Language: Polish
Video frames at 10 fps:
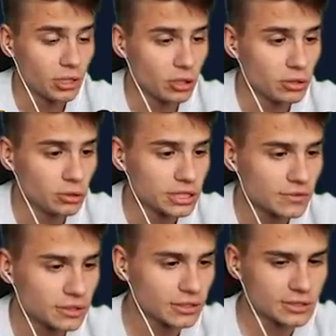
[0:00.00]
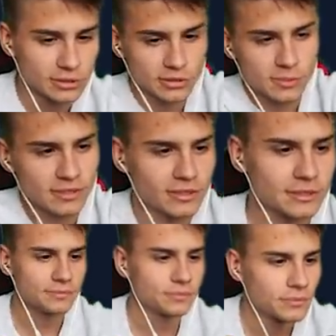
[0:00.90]
Brudną szafkę nocną, co
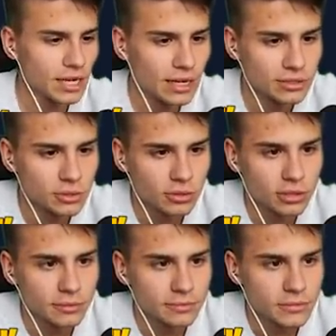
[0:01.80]
prawda ale trudno.